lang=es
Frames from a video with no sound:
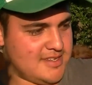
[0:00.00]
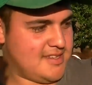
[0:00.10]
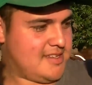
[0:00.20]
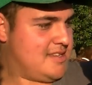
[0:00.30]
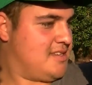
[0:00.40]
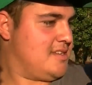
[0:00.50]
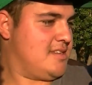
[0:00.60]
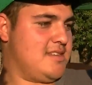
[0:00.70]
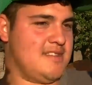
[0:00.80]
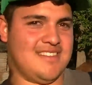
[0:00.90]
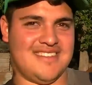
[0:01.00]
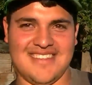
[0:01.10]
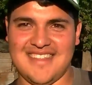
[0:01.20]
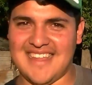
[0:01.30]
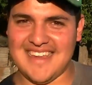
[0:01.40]
Bueno, gracias
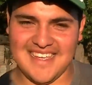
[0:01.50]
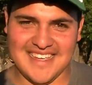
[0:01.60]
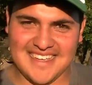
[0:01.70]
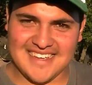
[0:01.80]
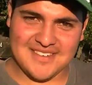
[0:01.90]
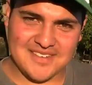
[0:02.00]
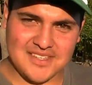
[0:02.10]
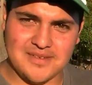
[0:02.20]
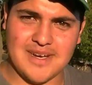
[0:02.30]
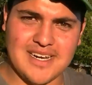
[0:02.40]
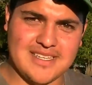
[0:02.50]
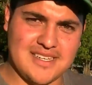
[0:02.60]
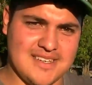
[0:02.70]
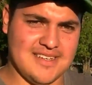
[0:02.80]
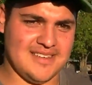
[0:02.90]
Luciano. Terminando la
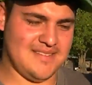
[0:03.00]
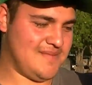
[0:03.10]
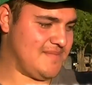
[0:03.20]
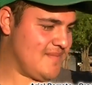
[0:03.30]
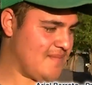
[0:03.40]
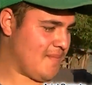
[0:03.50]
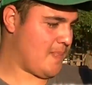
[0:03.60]
jornada, suerte.